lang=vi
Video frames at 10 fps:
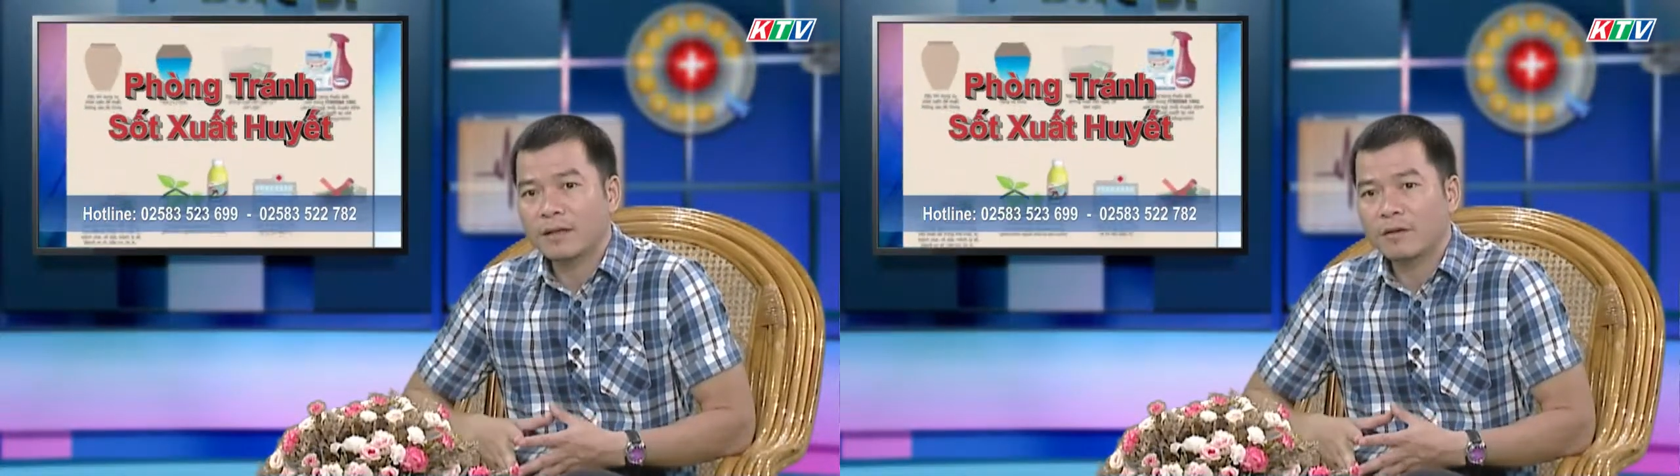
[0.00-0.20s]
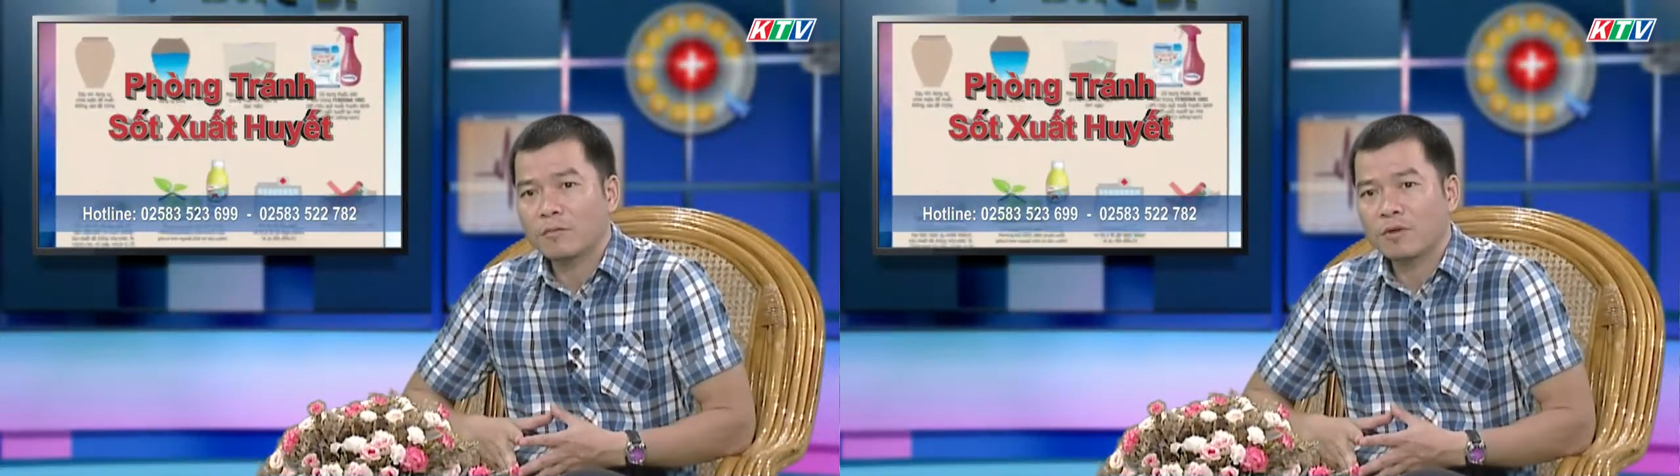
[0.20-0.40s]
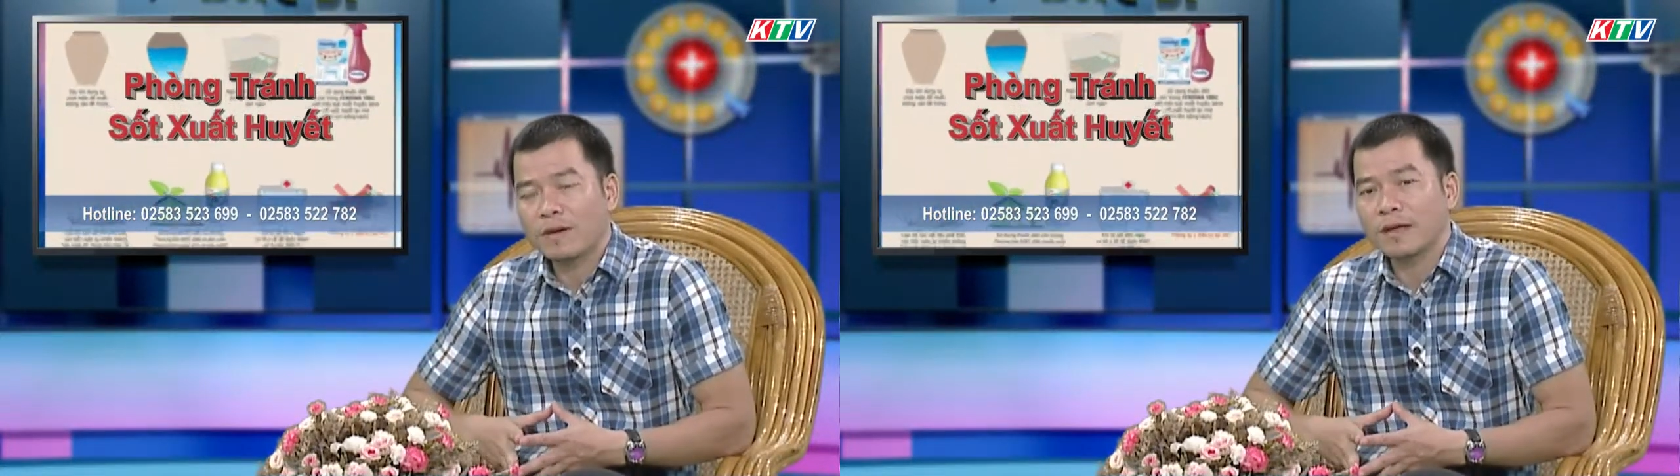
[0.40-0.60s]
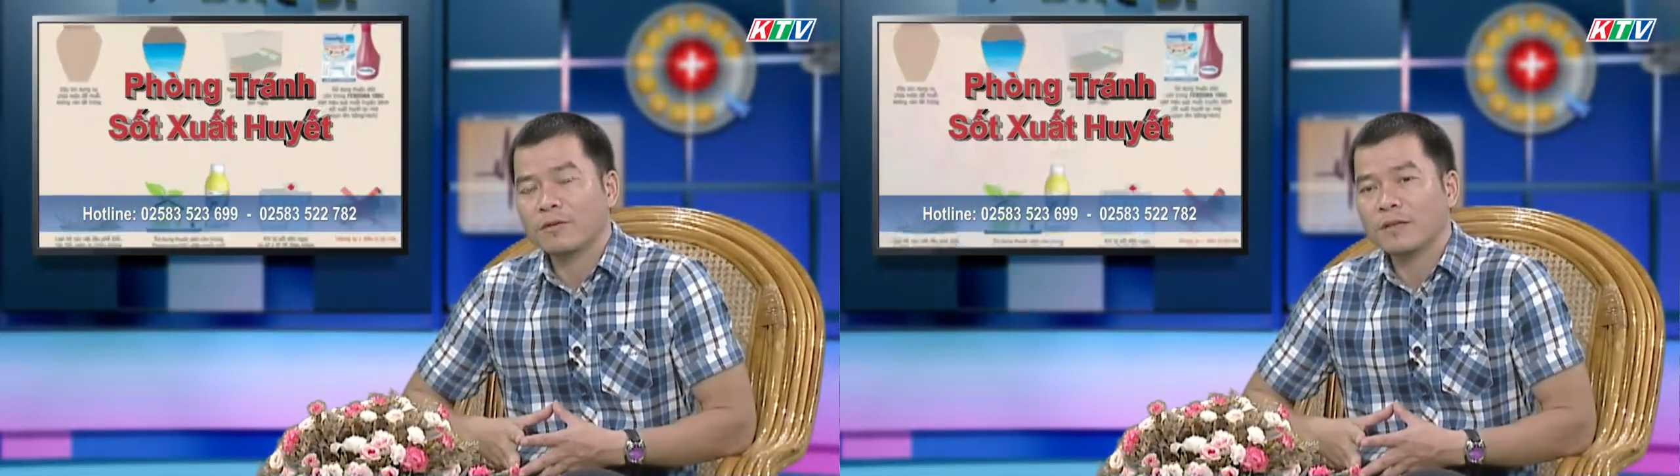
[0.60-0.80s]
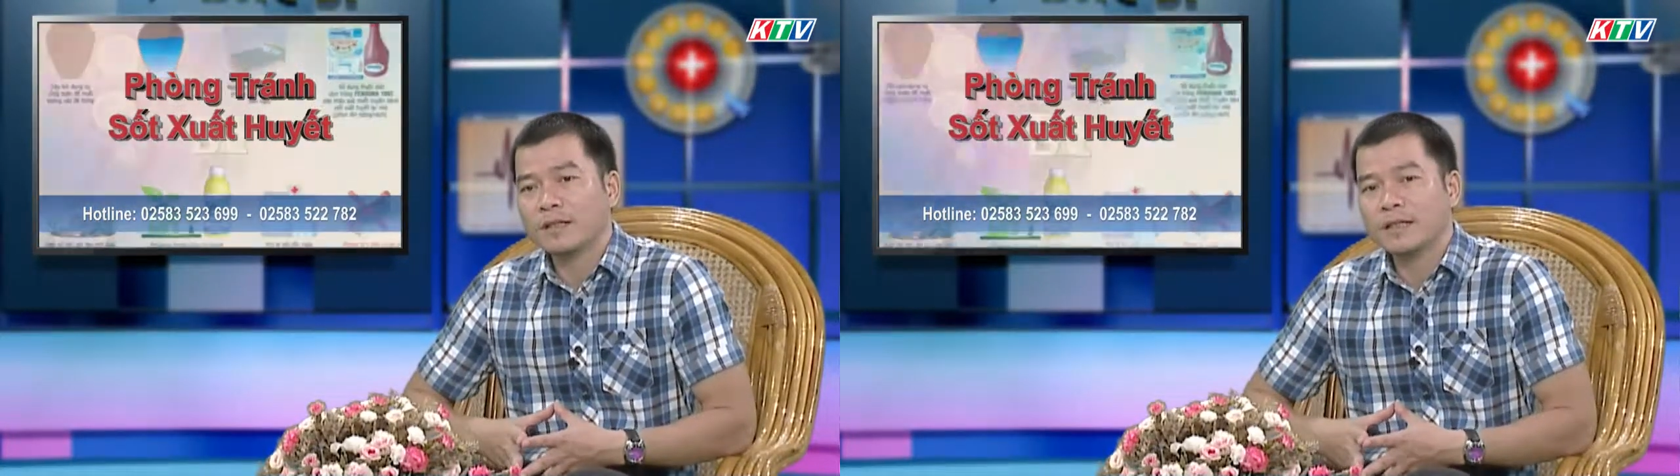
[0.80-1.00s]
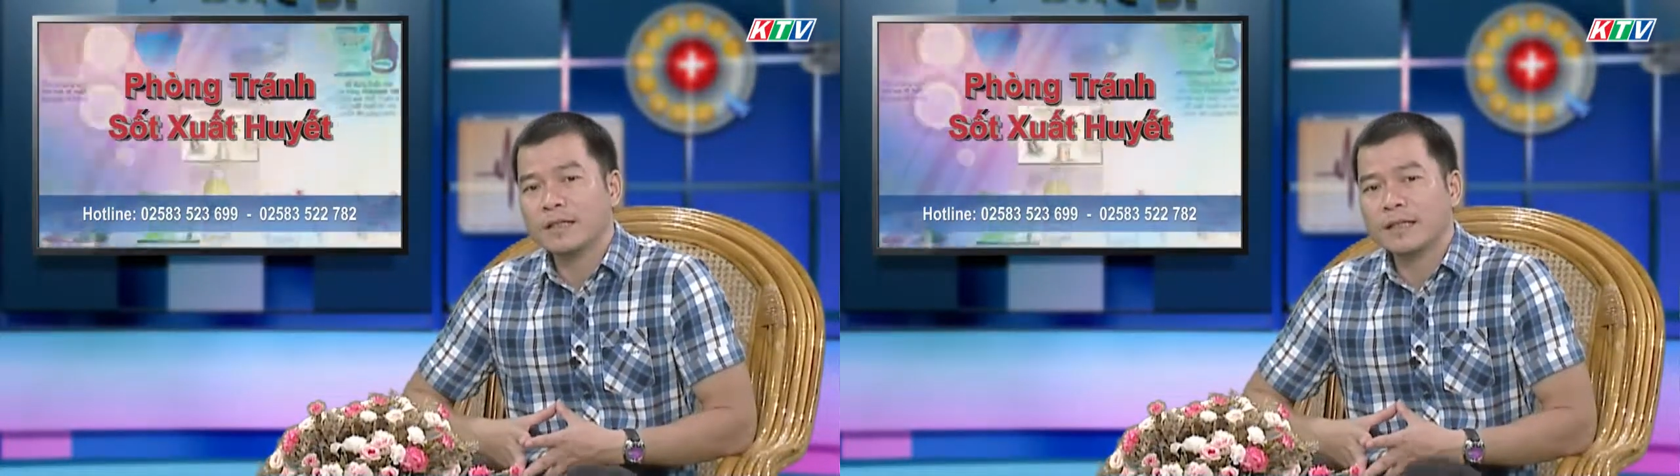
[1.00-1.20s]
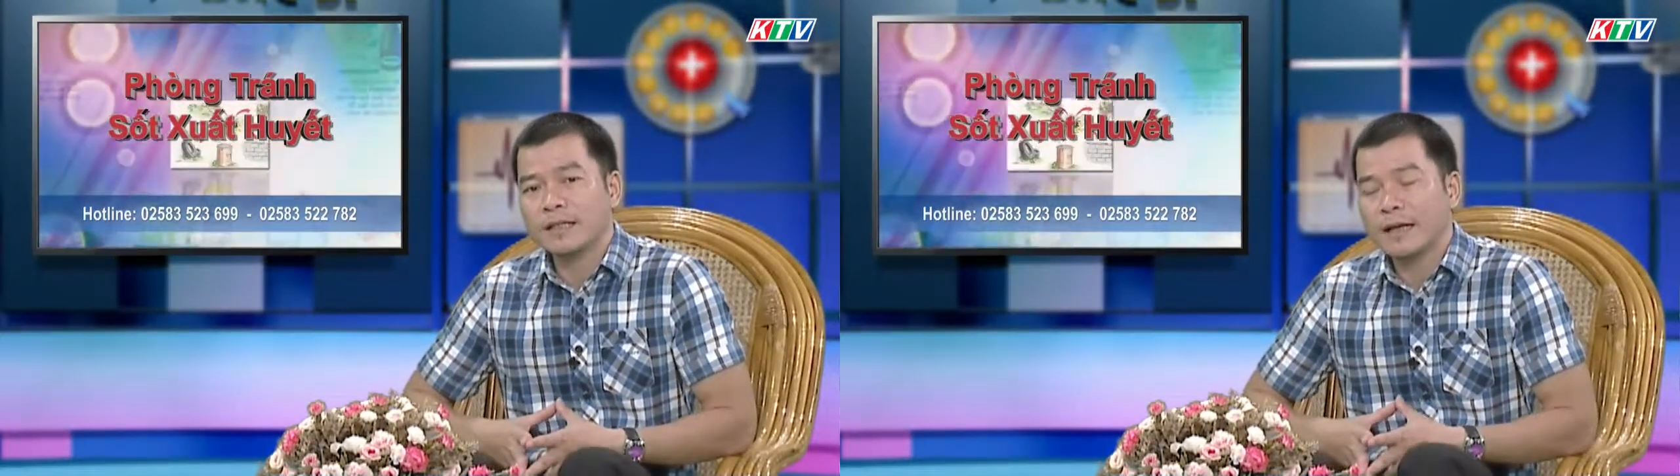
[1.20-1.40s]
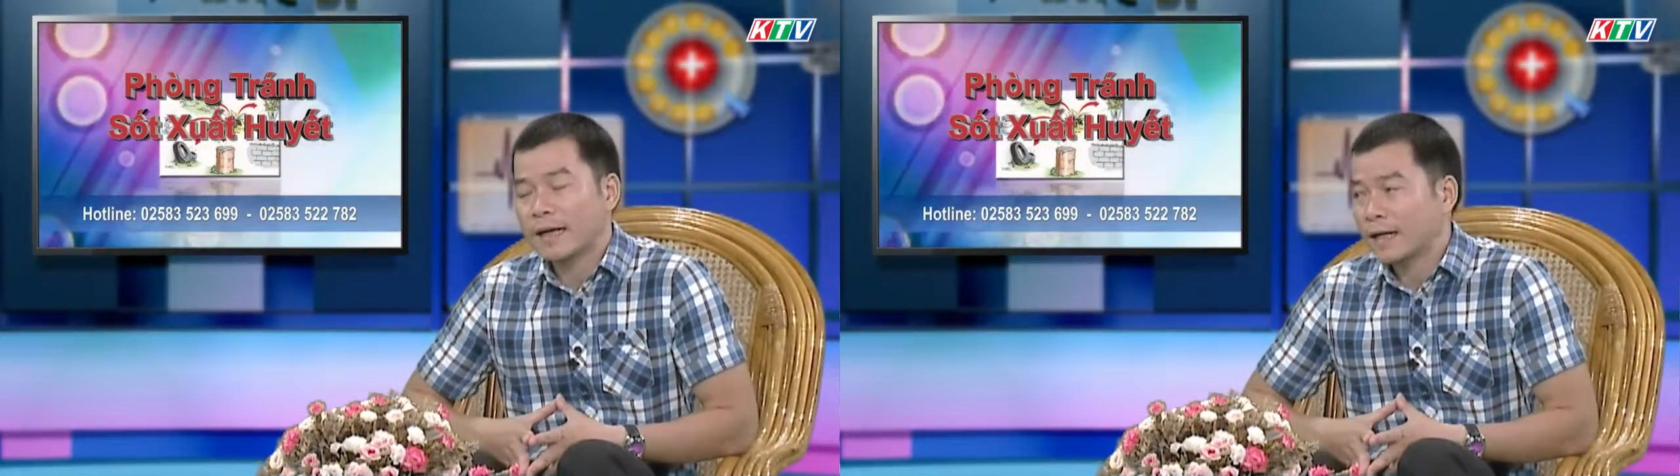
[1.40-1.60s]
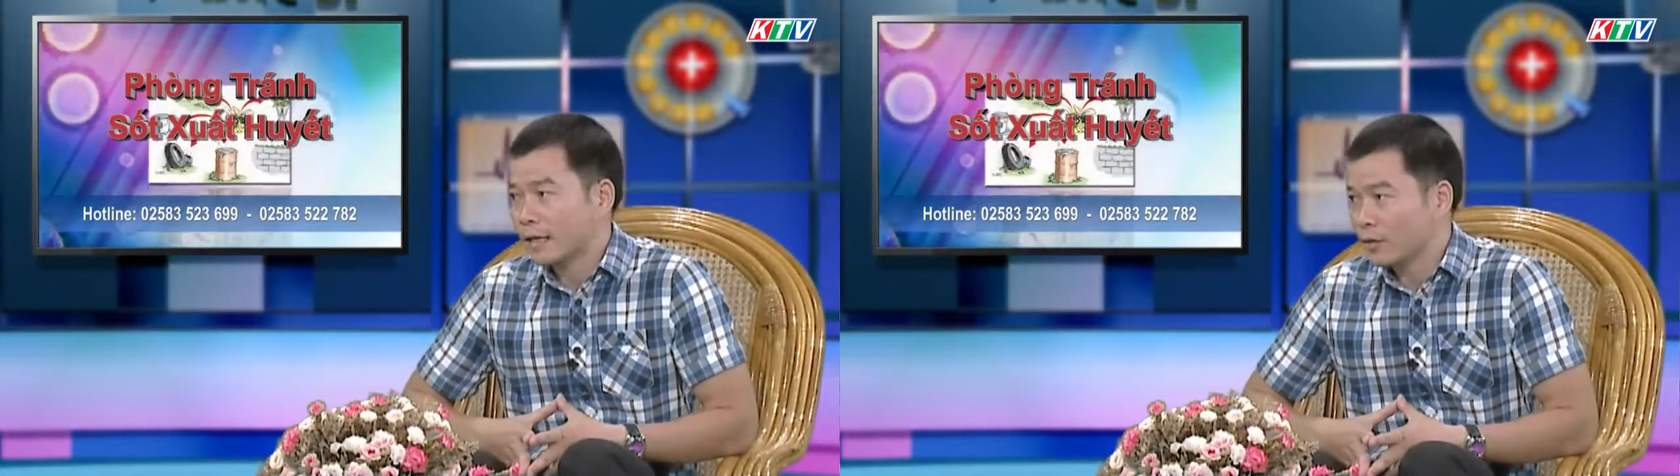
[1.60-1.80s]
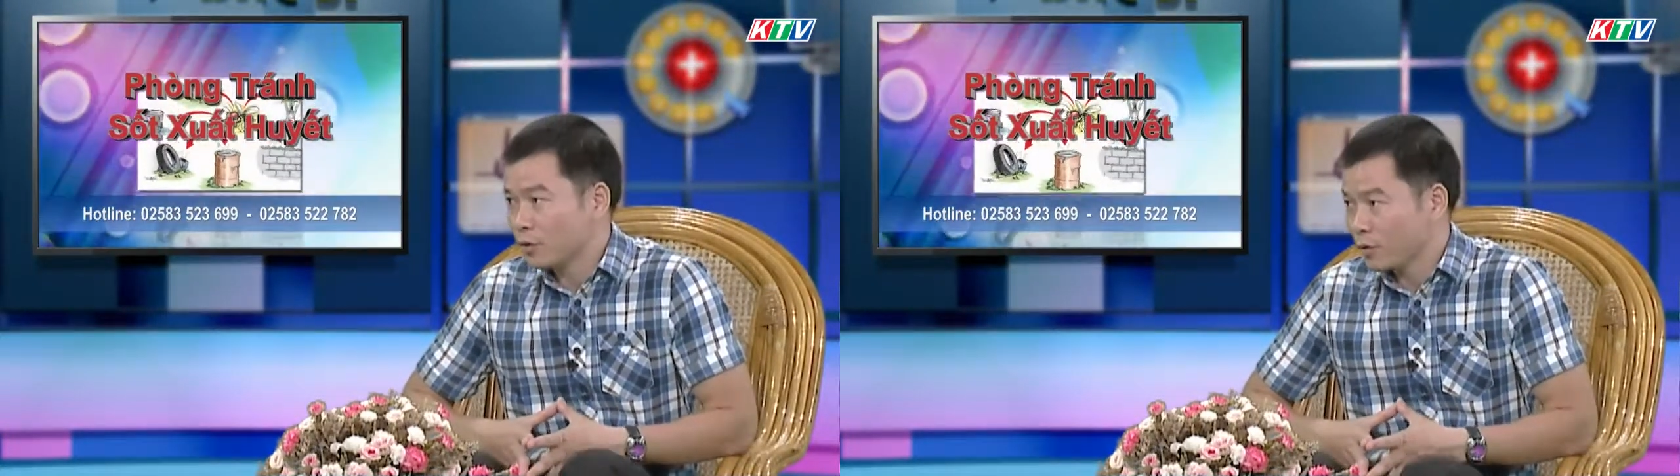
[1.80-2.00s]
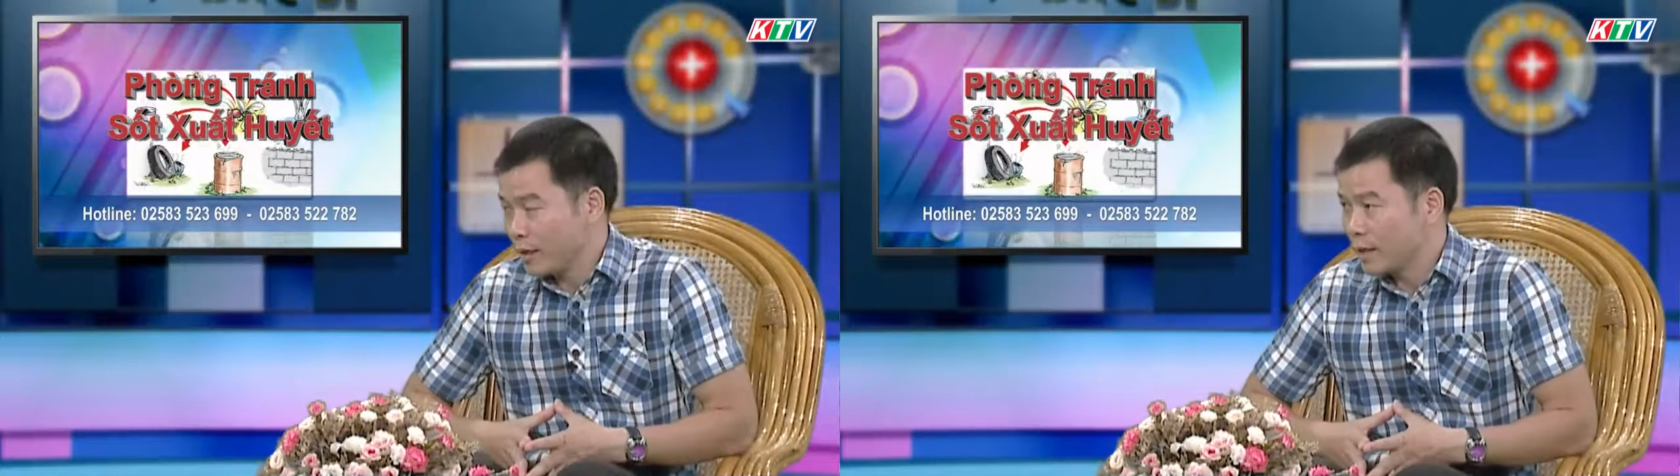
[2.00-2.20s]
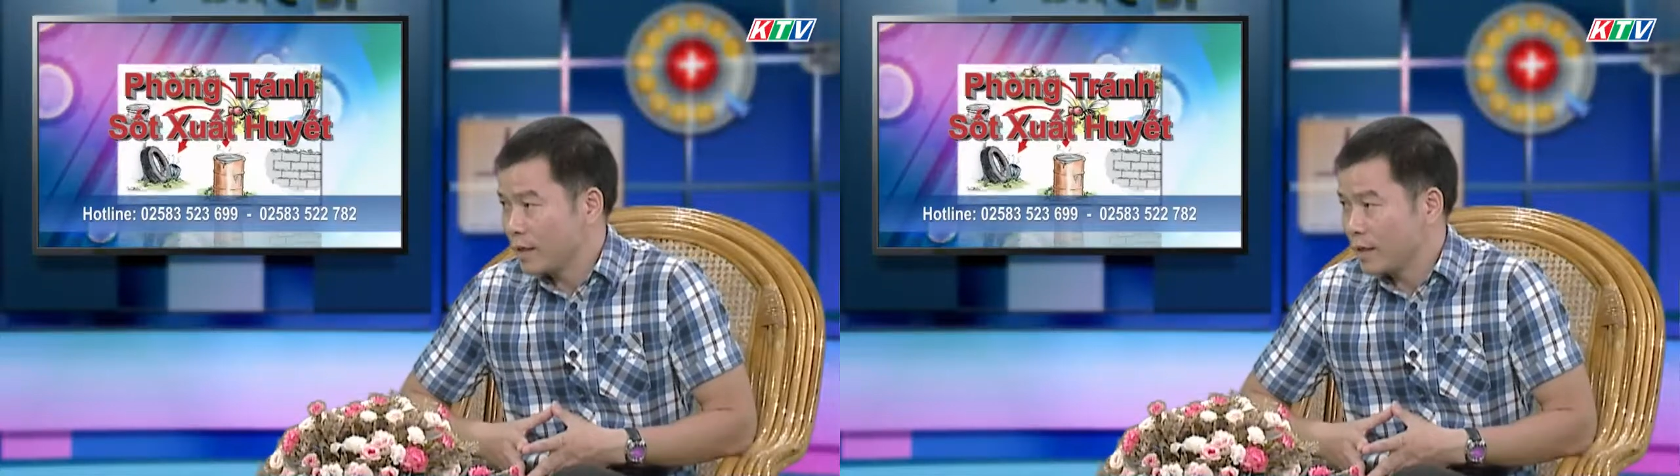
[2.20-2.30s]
cái con mũi vằn nguyên nhân chính gây ra sốt huyết